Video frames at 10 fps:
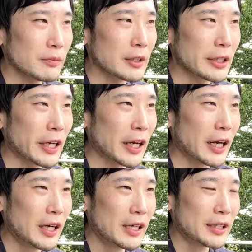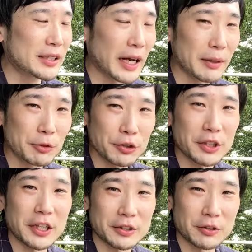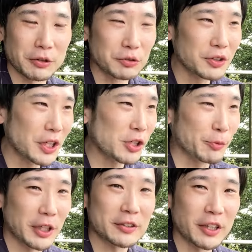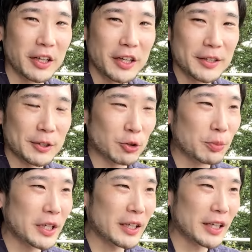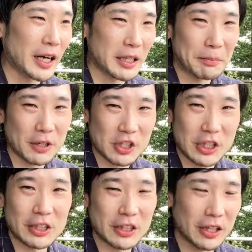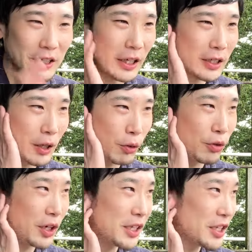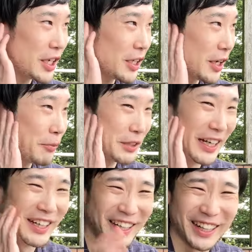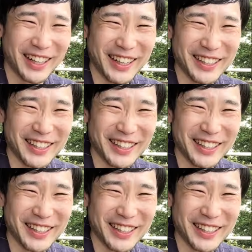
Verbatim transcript: でなんか誰も乗ってないんですよで運転手もいなくてで、扉だけ開けっぱなしになってて、なんかこの感じ嫌だな、みたいな